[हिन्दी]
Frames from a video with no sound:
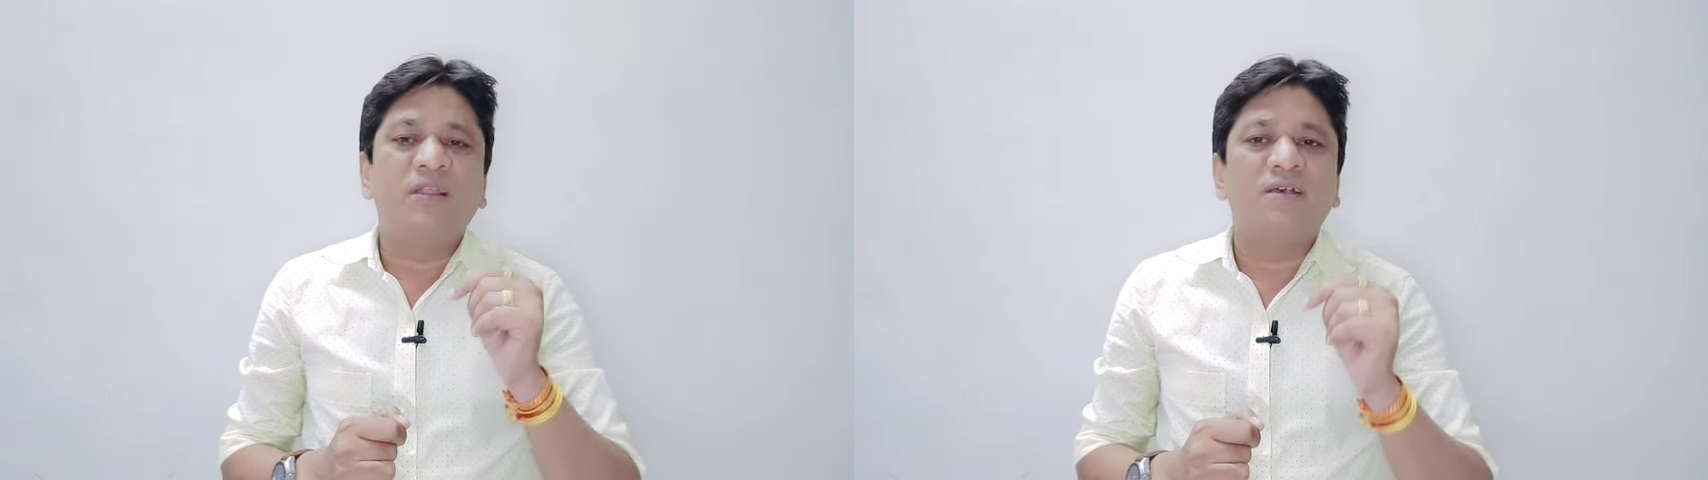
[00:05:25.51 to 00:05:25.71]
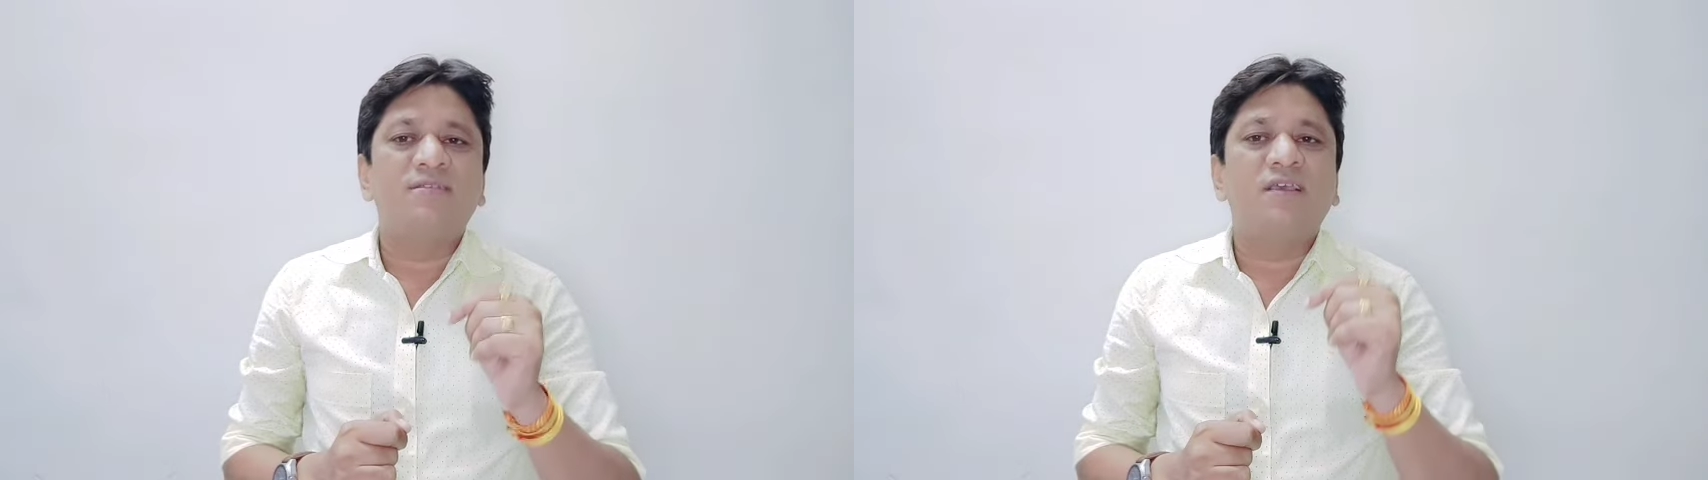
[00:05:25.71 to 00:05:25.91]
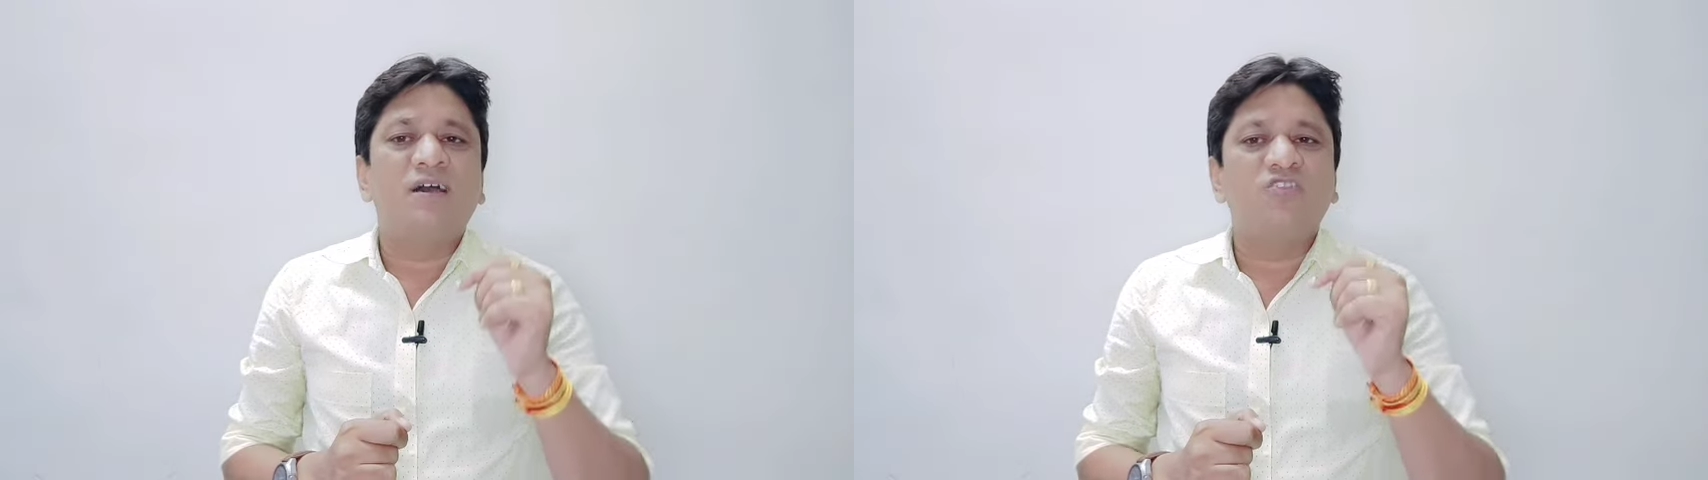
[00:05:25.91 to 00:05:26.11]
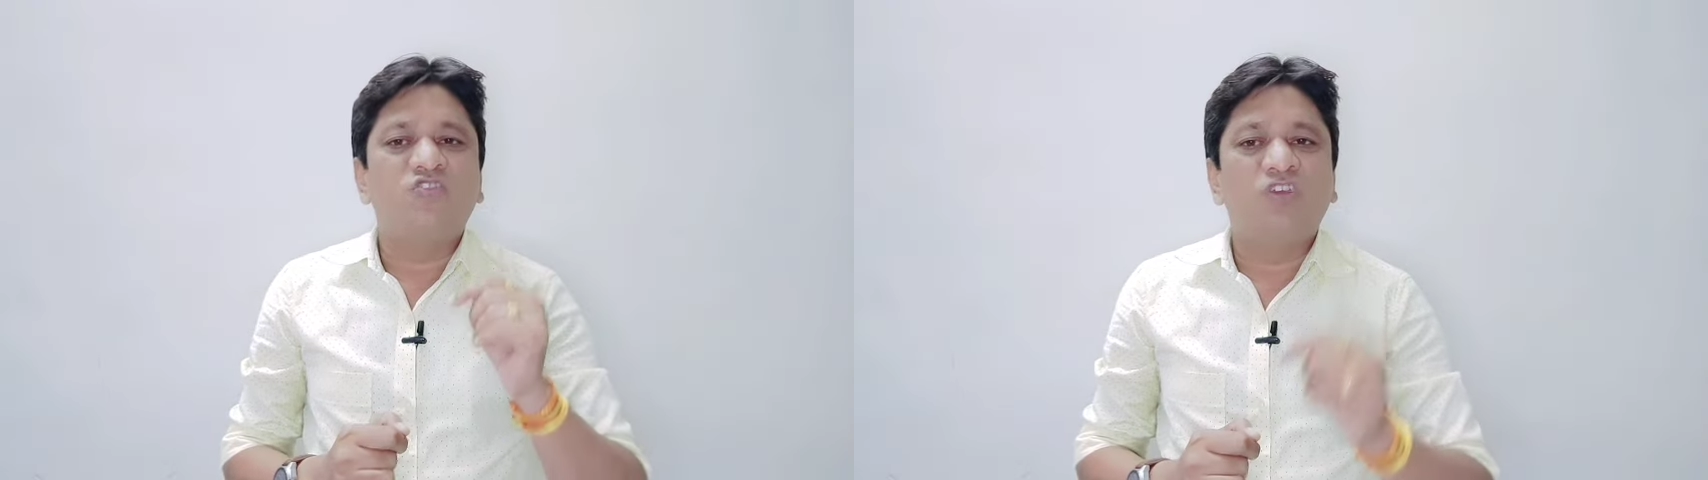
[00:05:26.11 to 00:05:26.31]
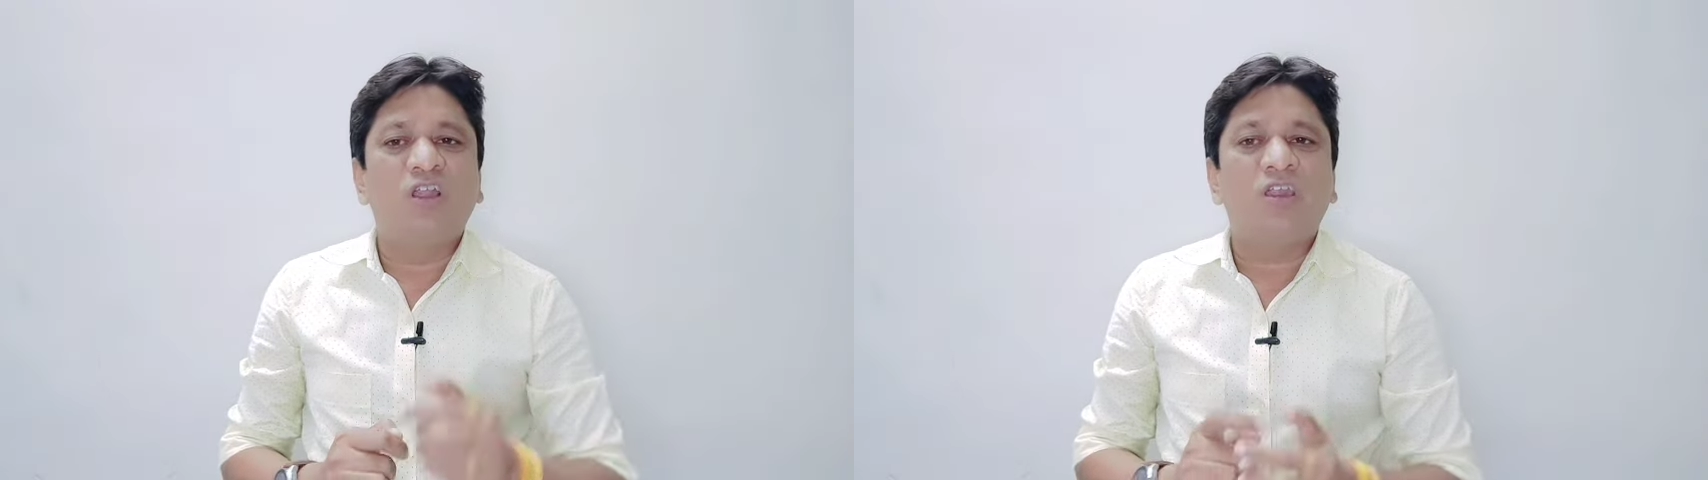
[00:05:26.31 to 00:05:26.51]
नासिका
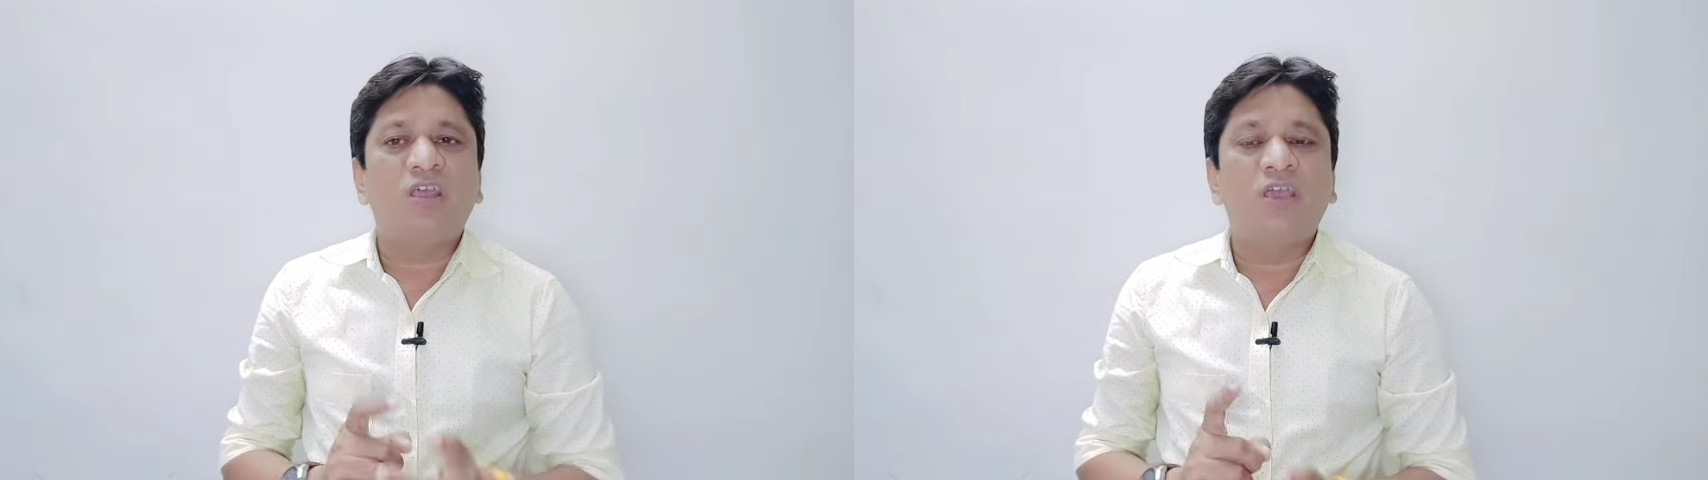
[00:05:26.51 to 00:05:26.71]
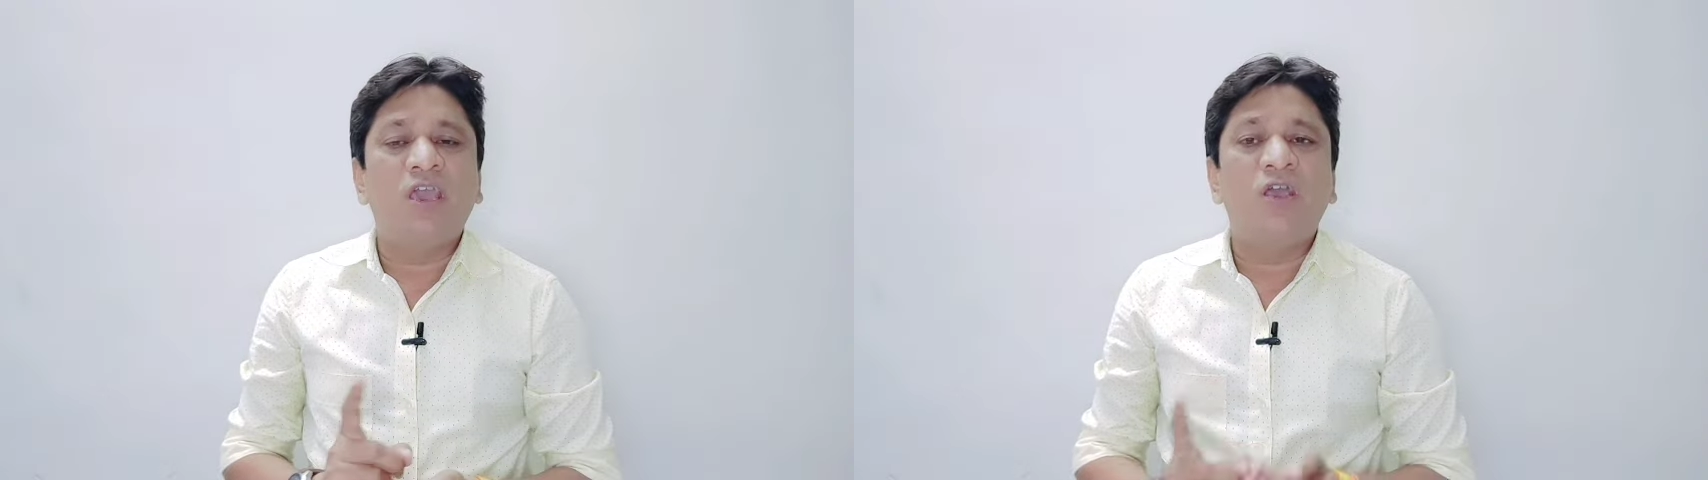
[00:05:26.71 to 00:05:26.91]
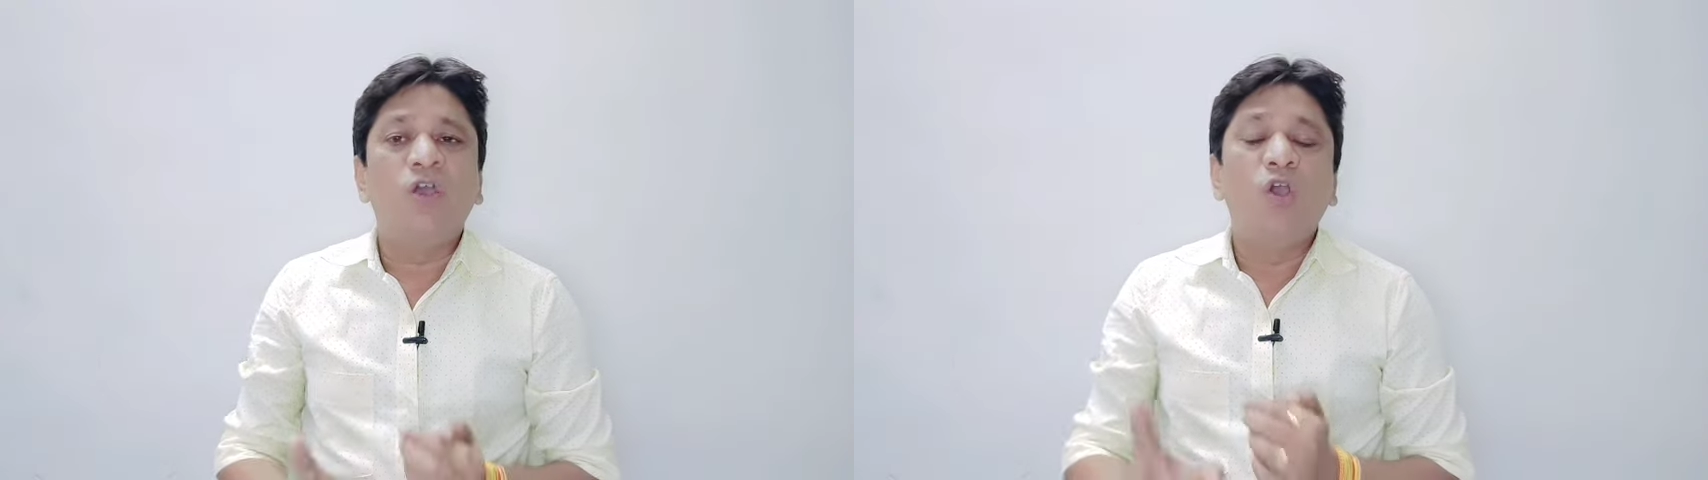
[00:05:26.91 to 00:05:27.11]
चल रही है